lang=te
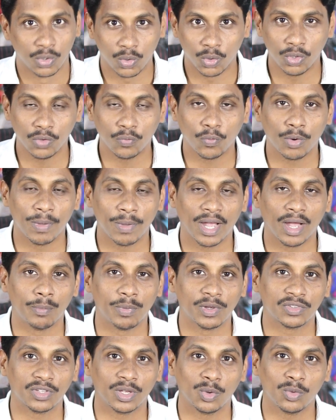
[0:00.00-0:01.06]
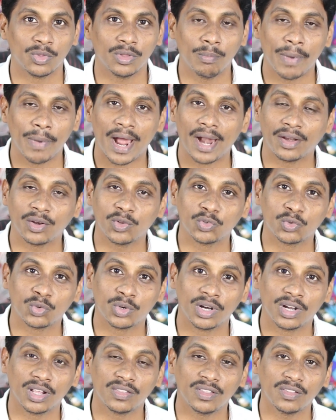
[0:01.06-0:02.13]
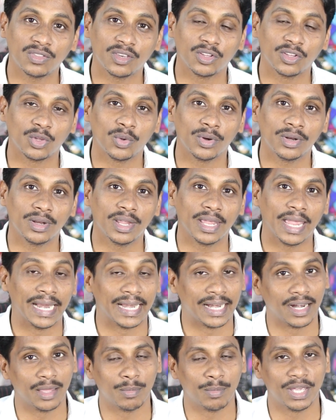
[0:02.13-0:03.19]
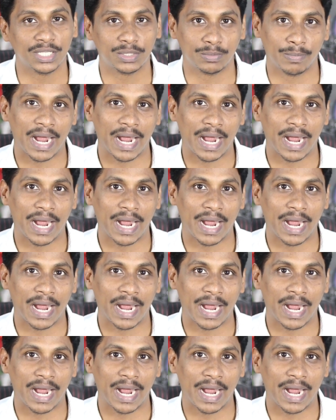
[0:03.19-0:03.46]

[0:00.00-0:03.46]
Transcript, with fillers: ట్వంటీ ఫోర్ మెగా పిక్సెల్ ఉంది బ్యాటరీ తీసుకున్నట్టయితే త్రీ థౌసండ్ ఎయిట్ హండ్రెడ్ ఎంఏహెచ్